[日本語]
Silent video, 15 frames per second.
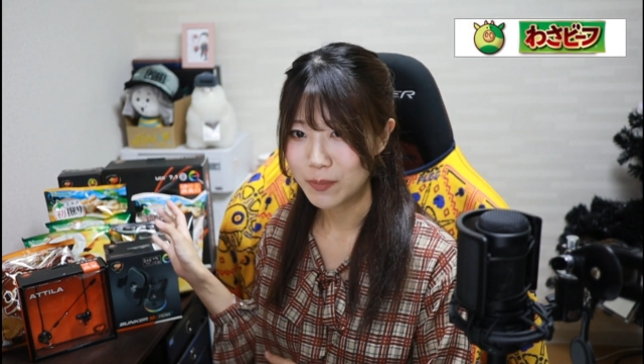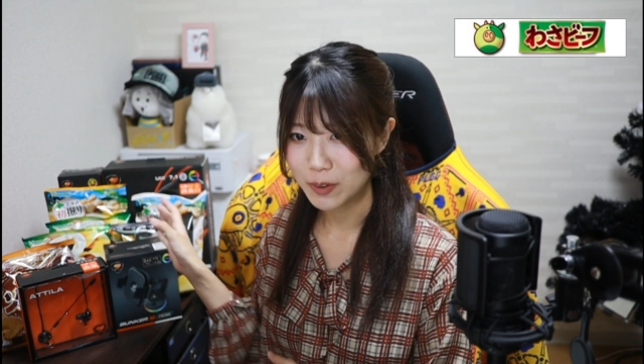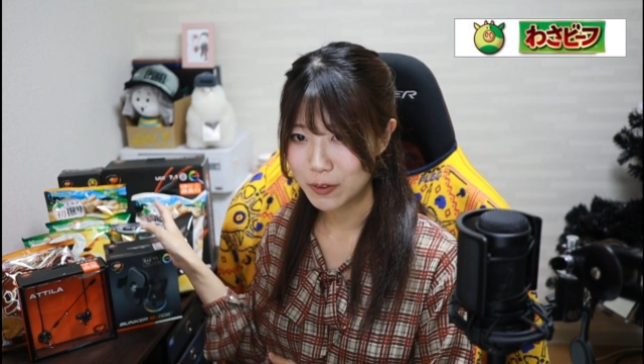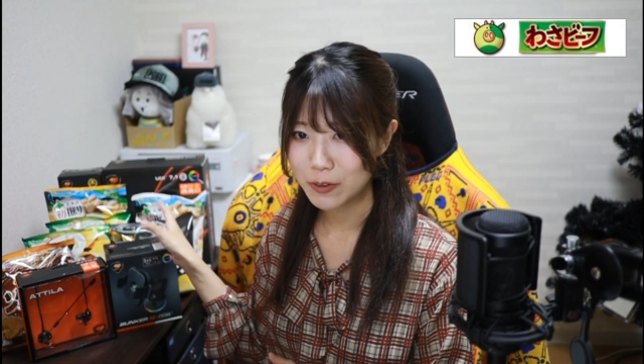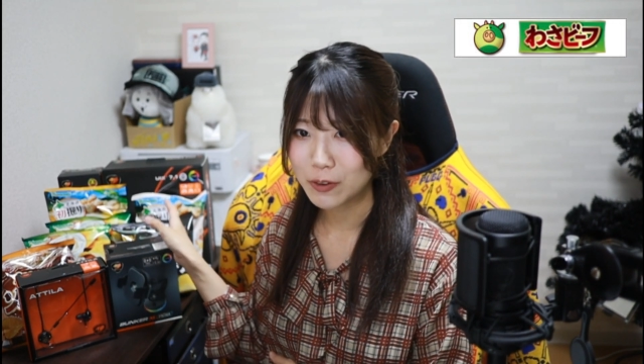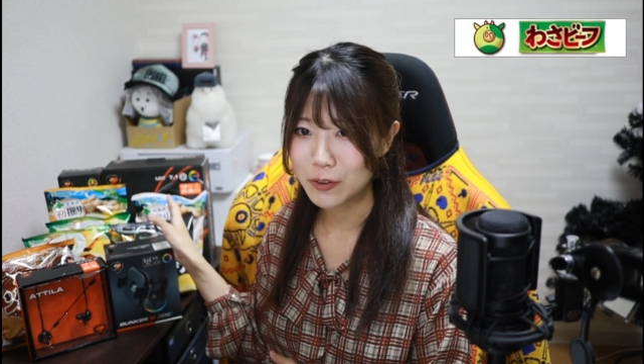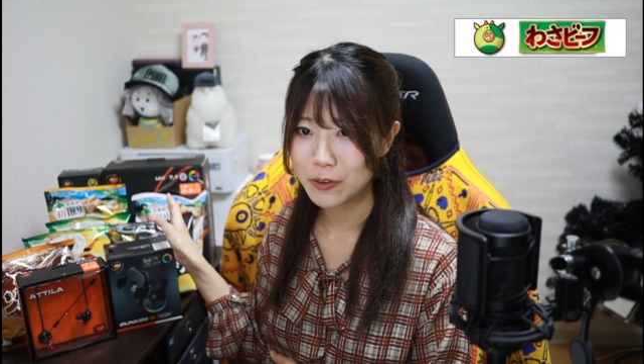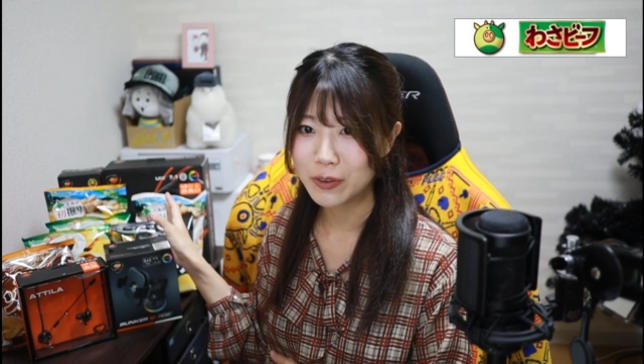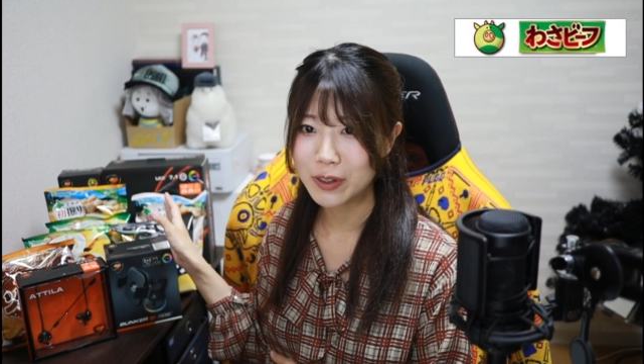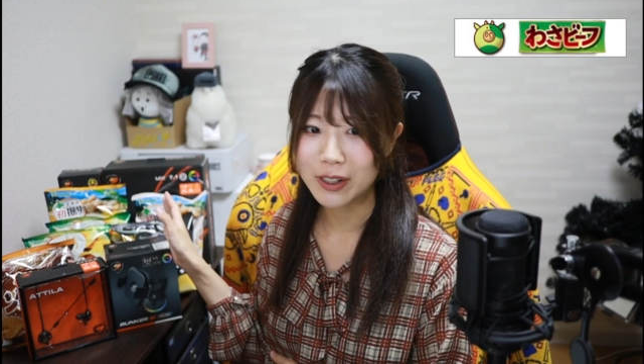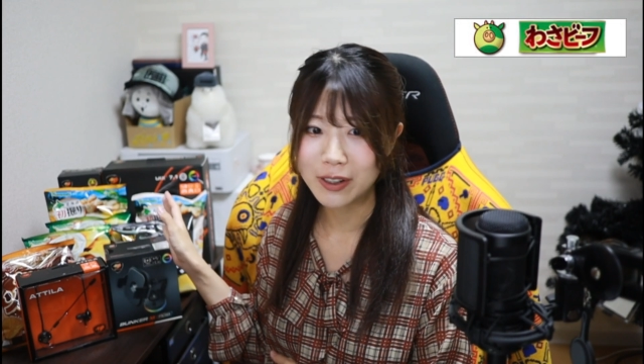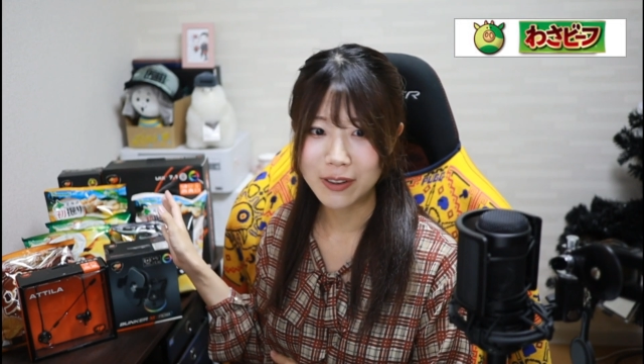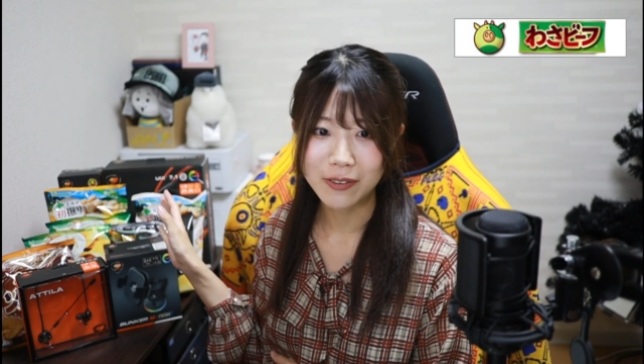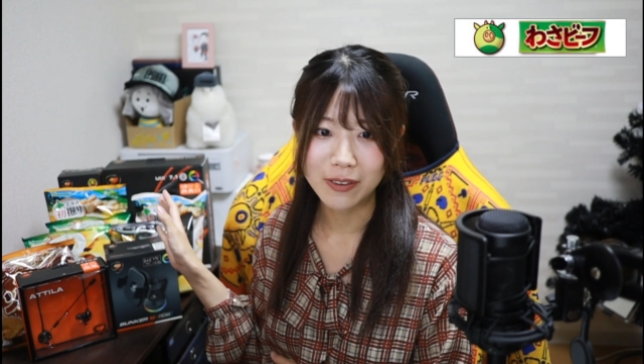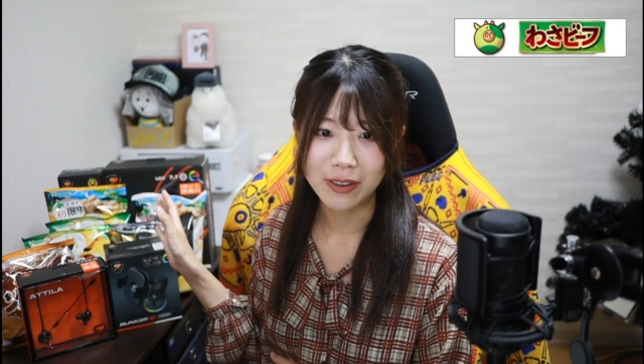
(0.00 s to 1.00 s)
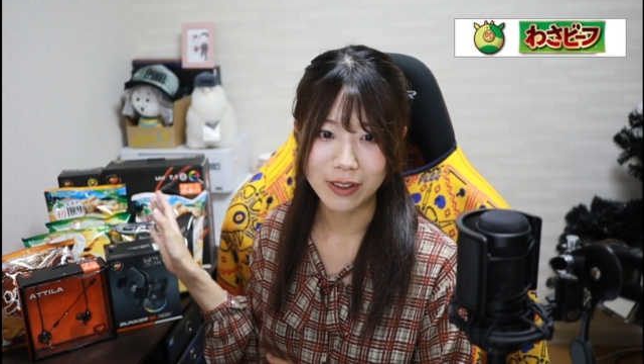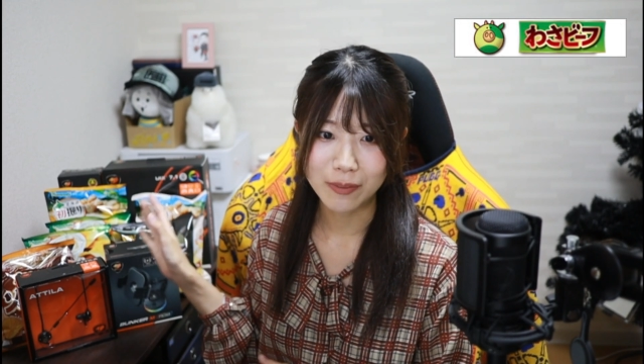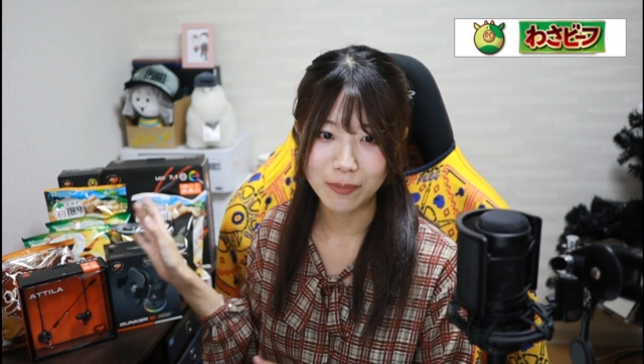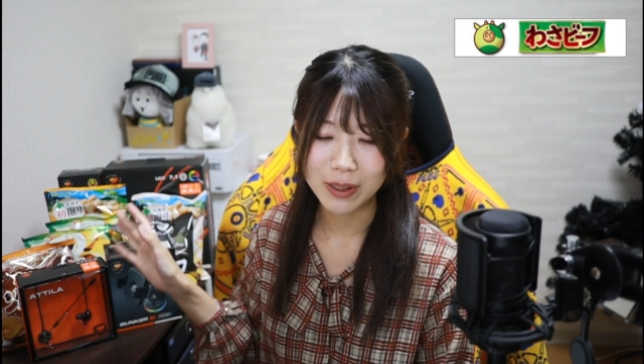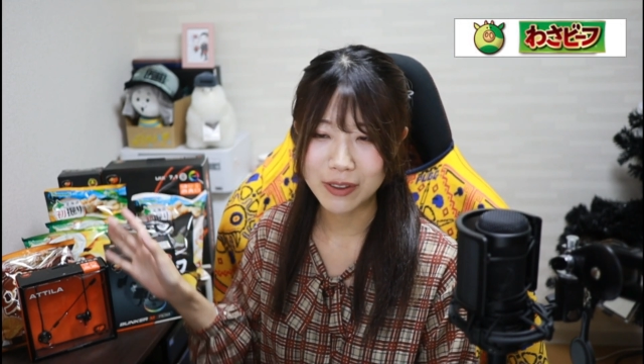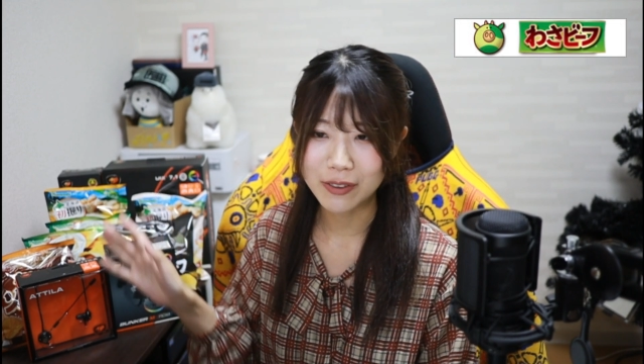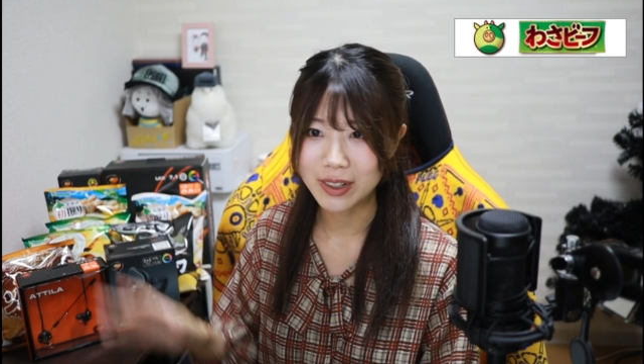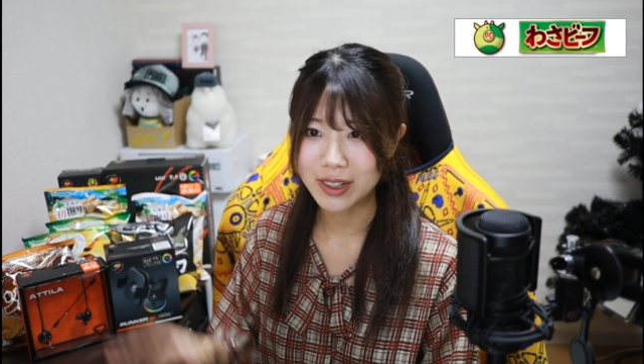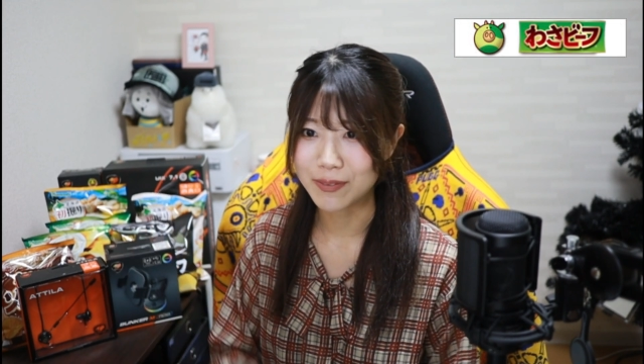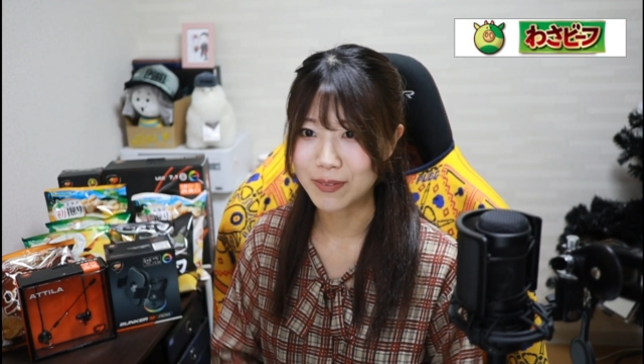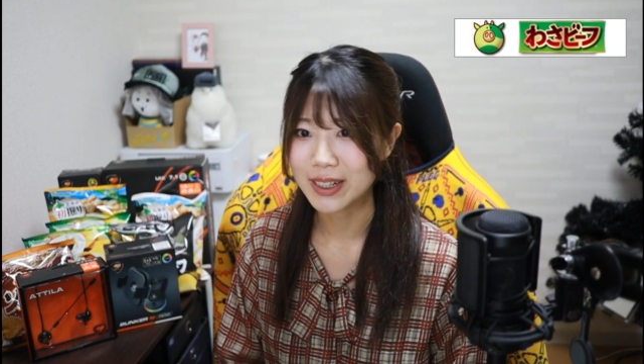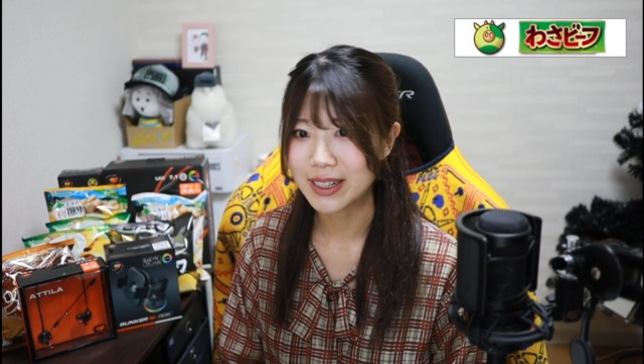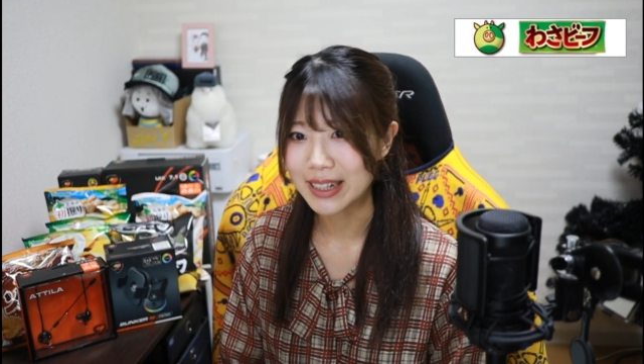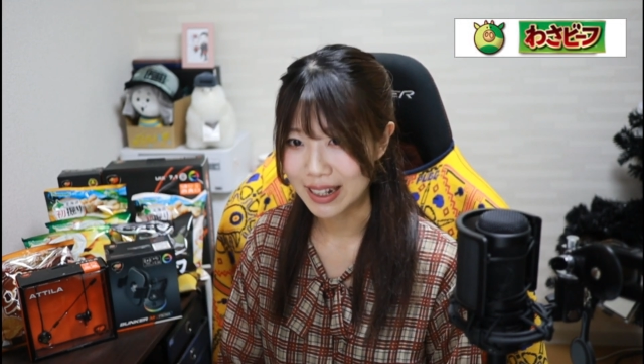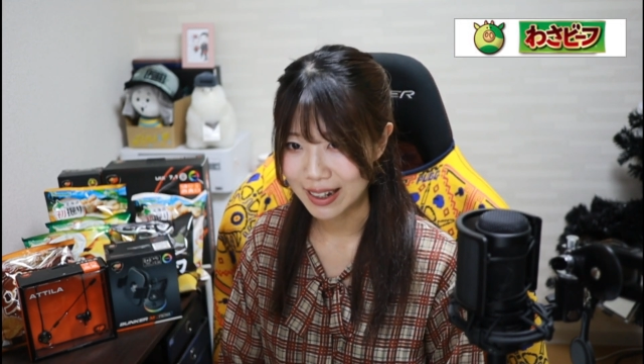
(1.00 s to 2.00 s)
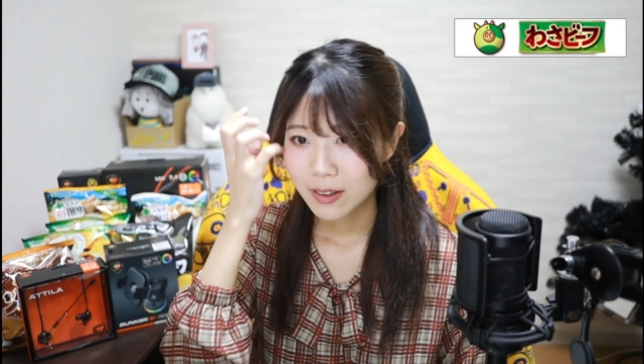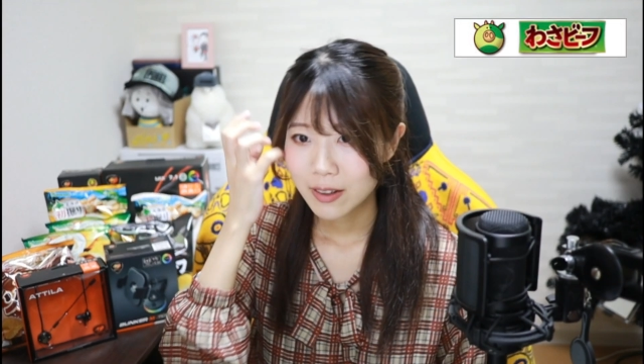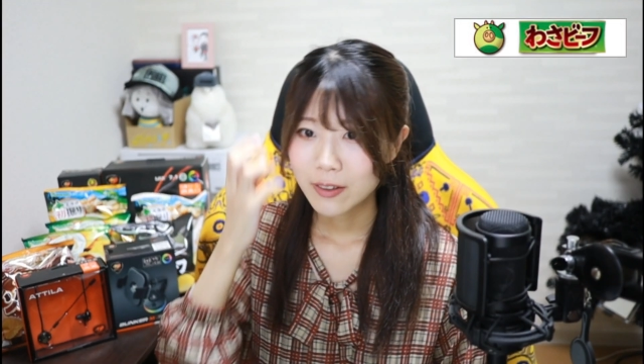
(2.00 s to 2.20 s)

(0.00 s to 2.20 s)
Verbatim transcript: ちょっと種類がいろいろあってびっくりしました。